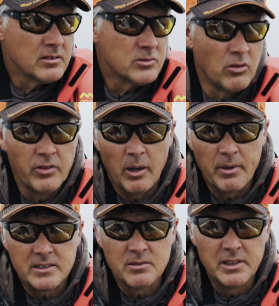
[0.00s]
So, wir haben
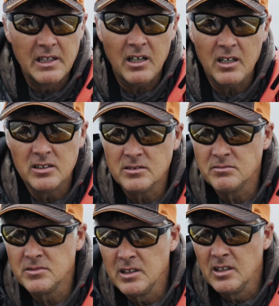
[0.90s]
jetzt den Mittag.
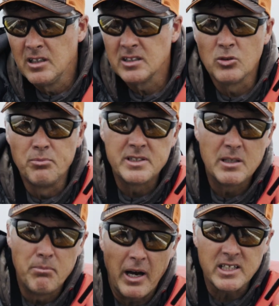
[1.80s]
Ist so ein
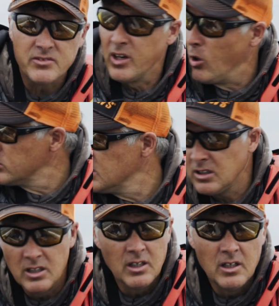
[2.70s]
bisschen Beißflaute.